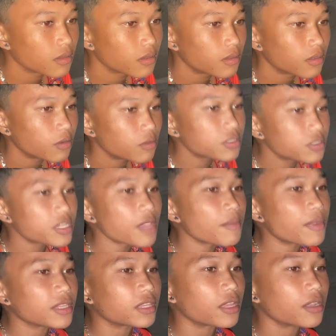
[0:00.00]

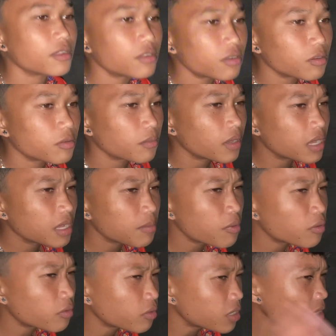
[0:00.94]
Unsay mata dong,
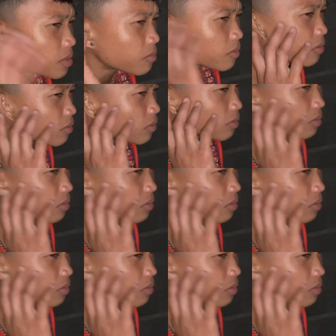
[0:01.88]
malibog ko nimo.